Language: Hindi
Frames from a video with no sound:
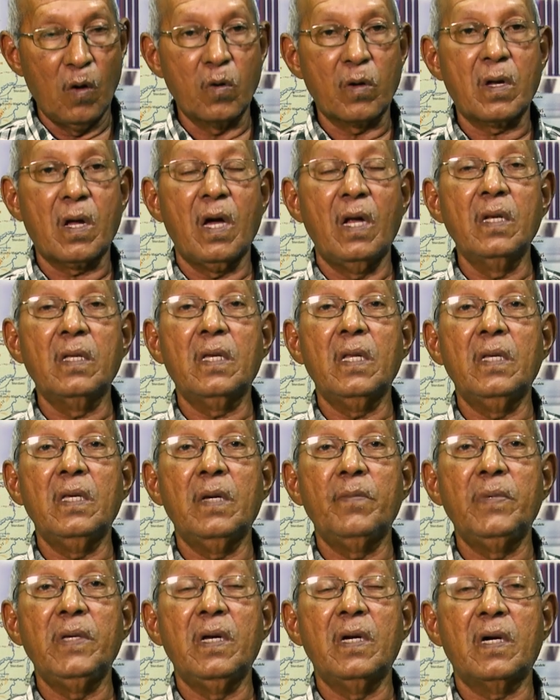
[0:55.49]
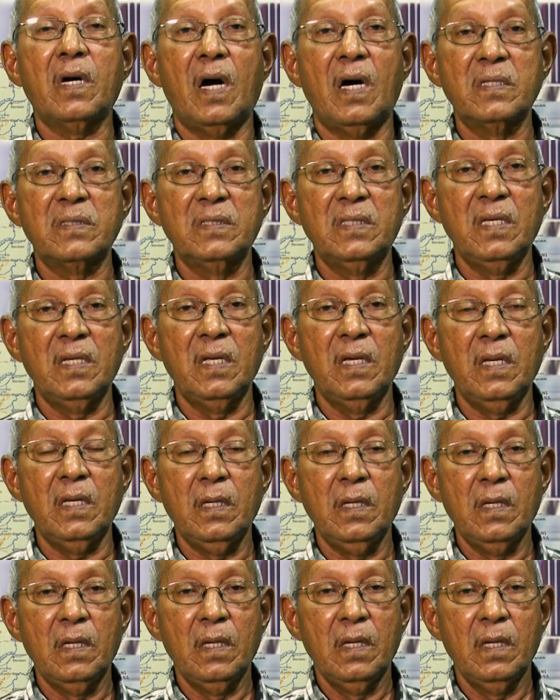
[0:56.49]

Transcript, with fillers: और कल के लिए भी एक ख़ास दिन है